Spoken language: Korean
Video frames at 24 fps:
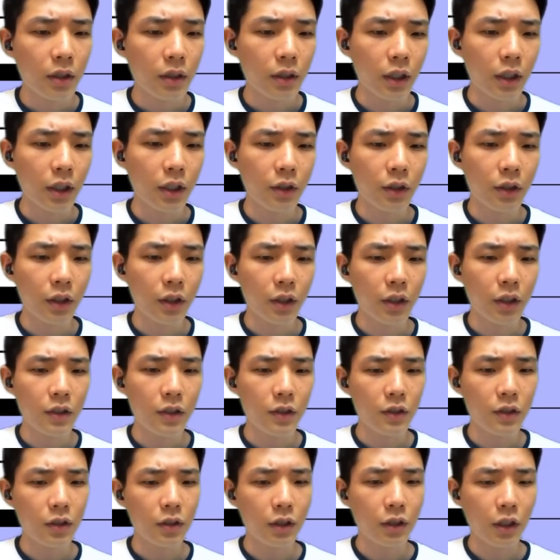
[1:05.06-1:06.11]
나열된
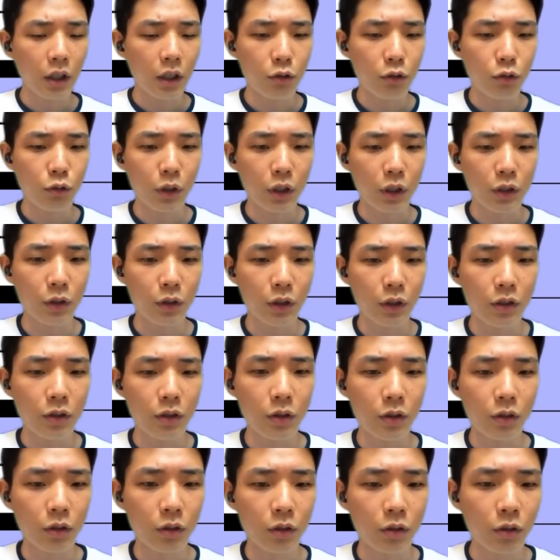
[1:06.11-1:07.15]
케이스를 다루는
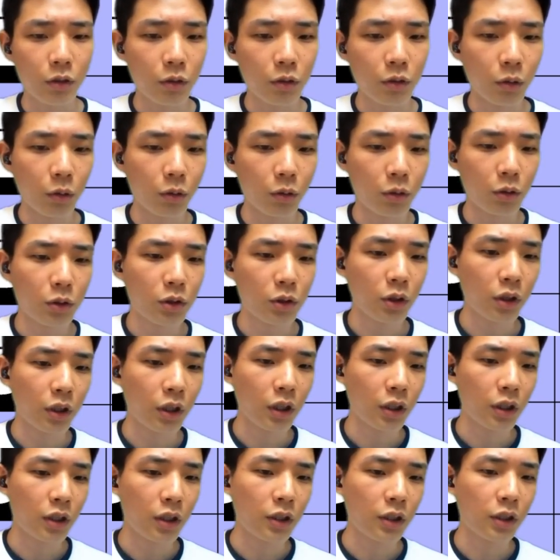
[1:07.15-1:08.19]
과정에서
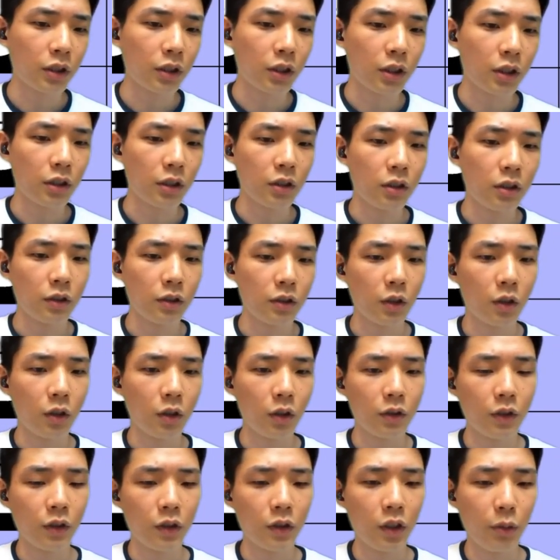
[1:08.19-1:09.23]
오른쪽의 기능들을
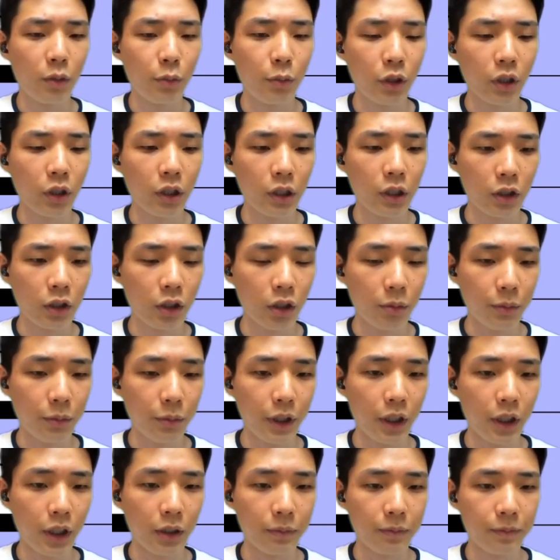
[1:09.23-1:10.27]
섞어서 설명할
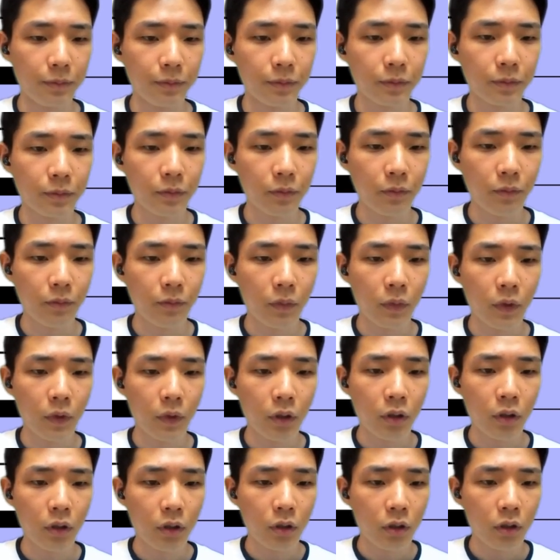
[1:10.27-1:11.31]
예정입니다.
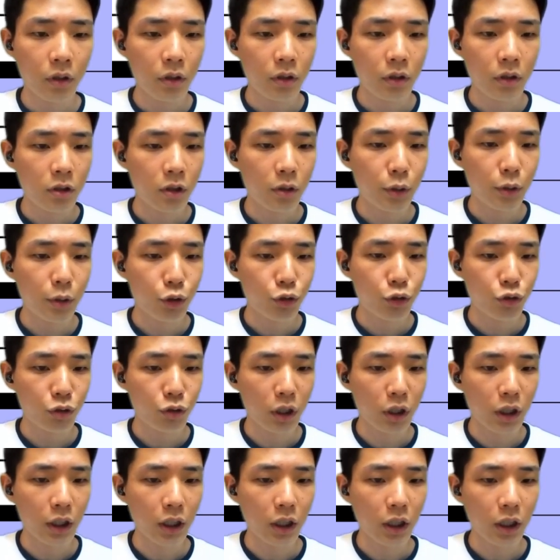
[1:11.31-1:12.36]
설명
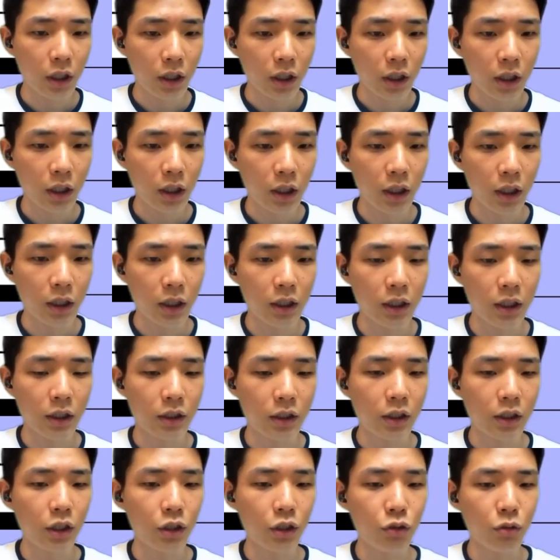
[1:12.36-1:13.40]
중간에 각
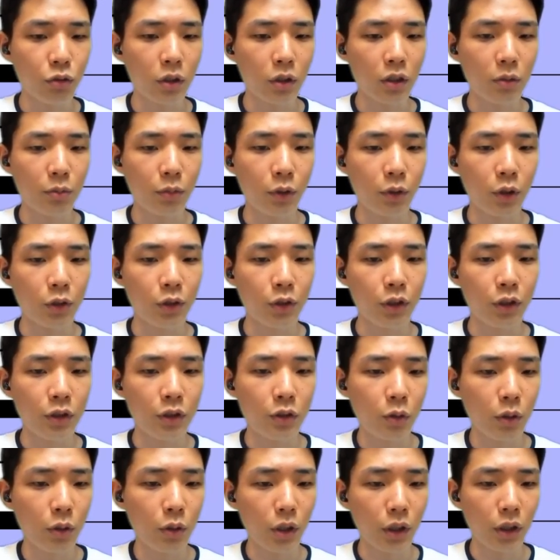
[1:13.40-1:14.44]
기능들이 추가된 버전을
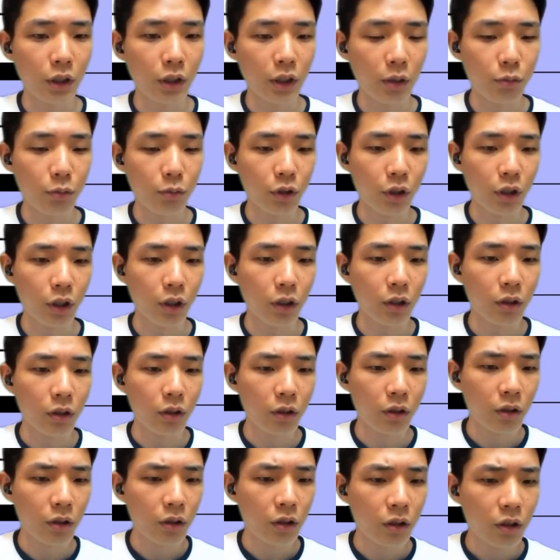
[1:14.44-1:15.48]
써놨기 때문에
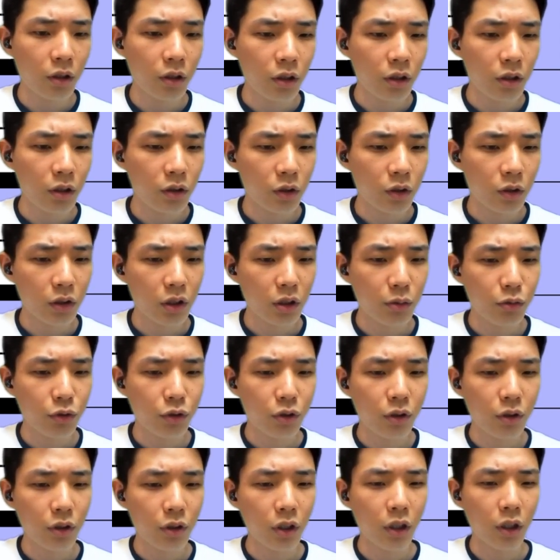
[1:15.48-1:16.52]

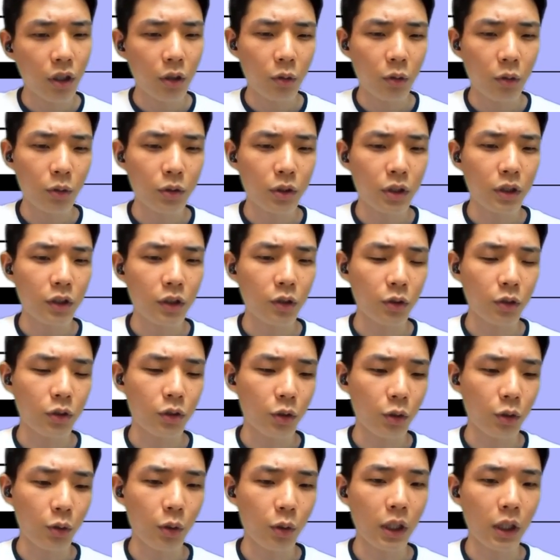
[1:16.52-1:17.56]
청자분들의 코드에서
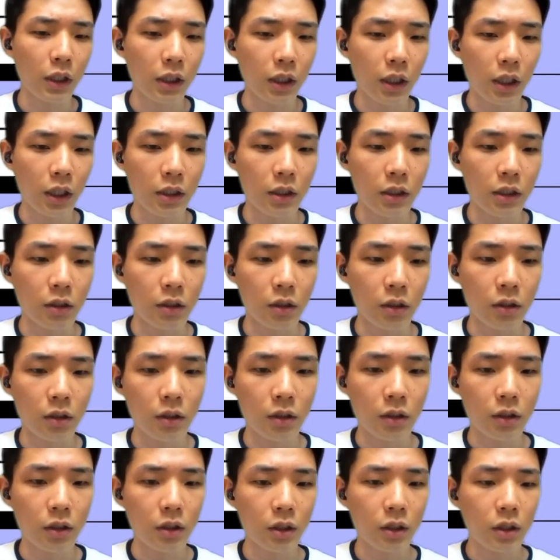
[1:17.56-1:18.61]
적용 가능한지
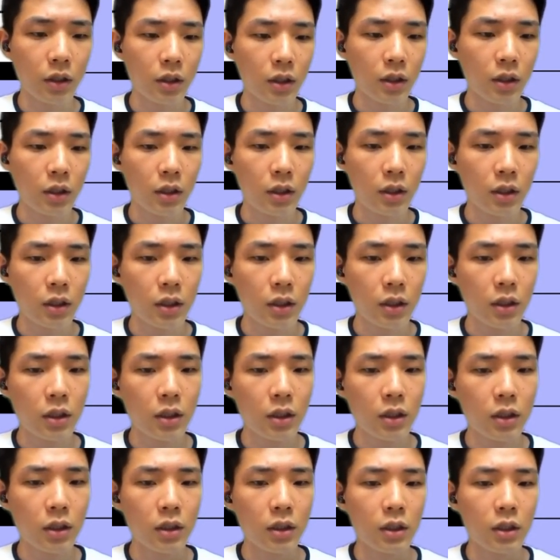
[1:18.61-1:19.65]

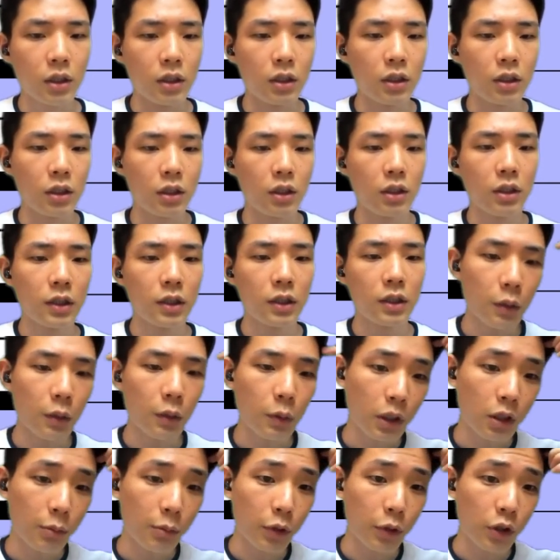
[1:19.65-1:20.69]
그 기능을
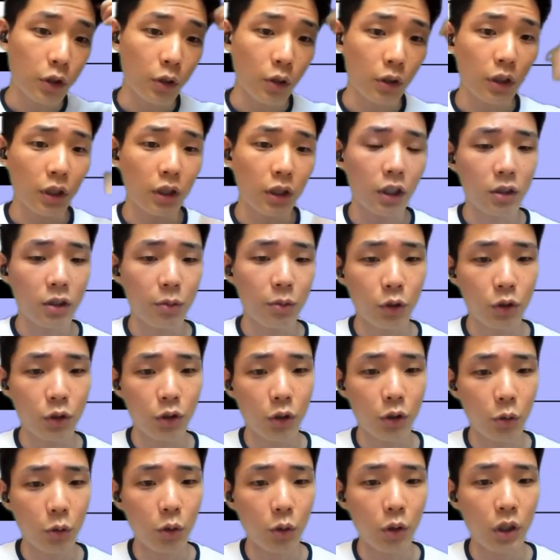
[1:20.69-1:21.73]
사용하려면 어디까지
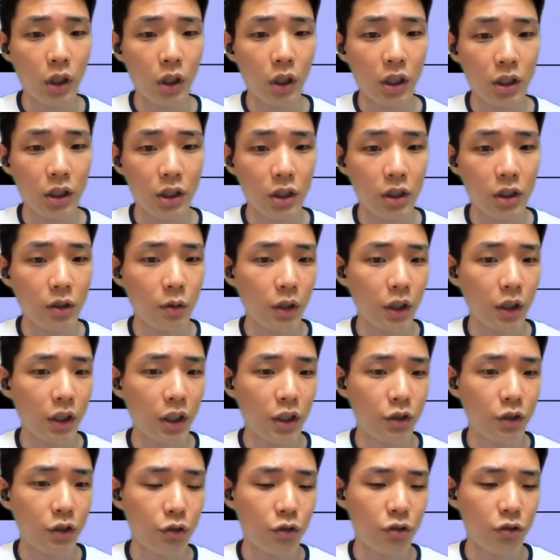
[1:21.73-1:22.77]
버전을 올려야 하는지
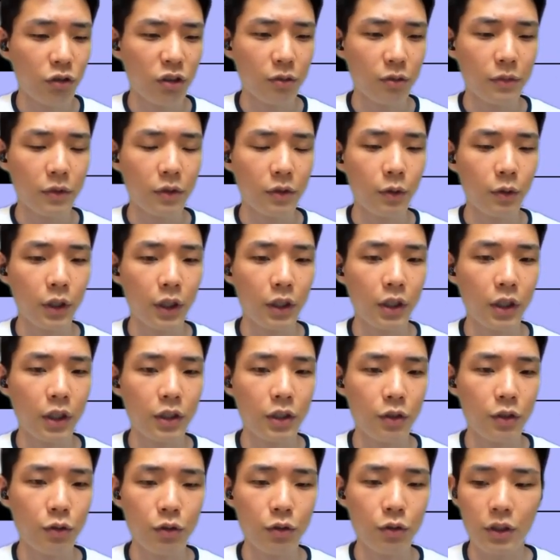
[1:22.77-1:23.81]
확인하실 수,
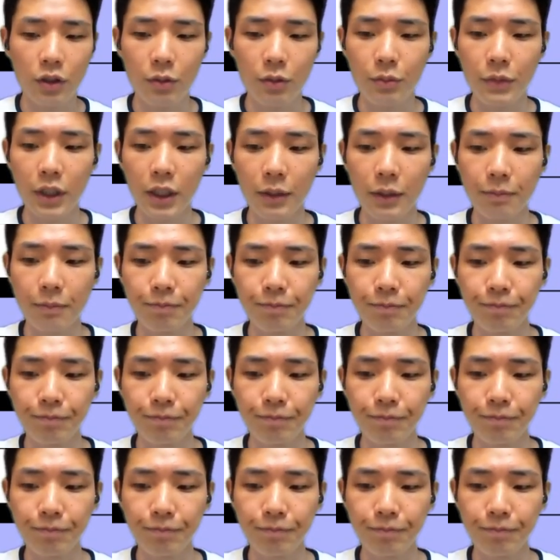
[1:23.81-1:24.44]
확인하실 수 있습니다.